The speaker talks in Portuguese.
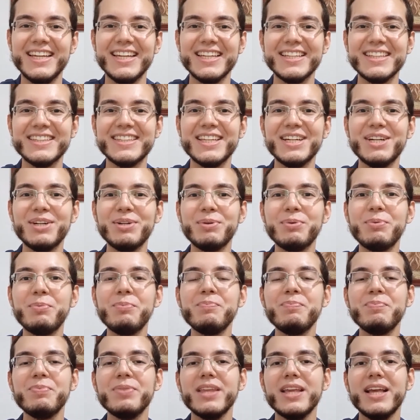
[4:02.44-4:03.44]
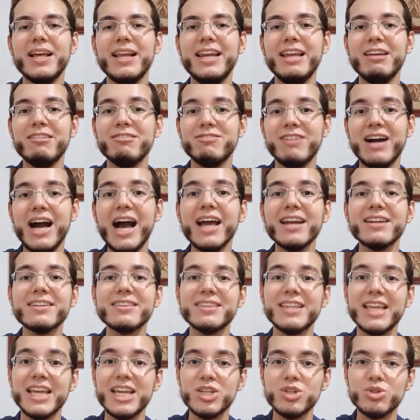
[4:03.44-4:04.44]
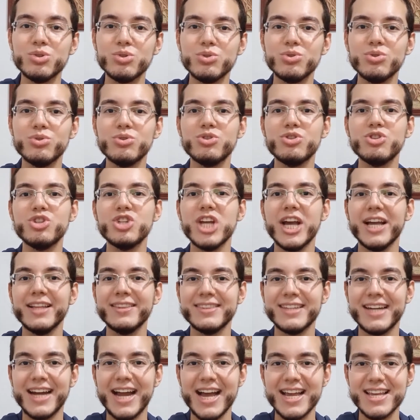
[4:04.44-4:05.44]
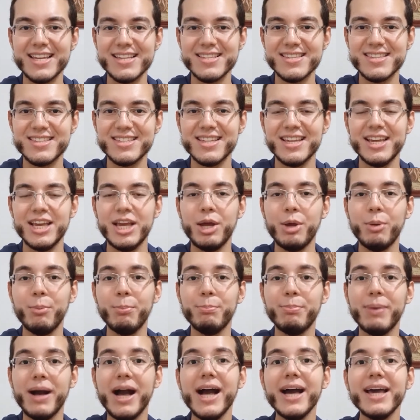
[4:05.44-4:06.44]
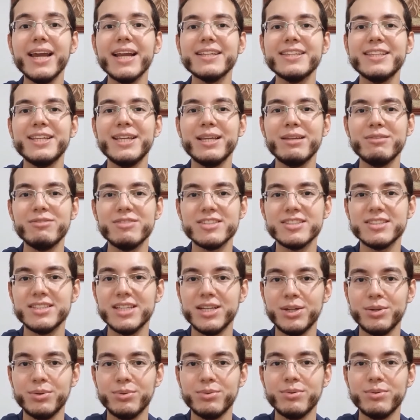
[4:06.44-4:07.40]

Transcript: Então, levar textos teatrais para a televisão,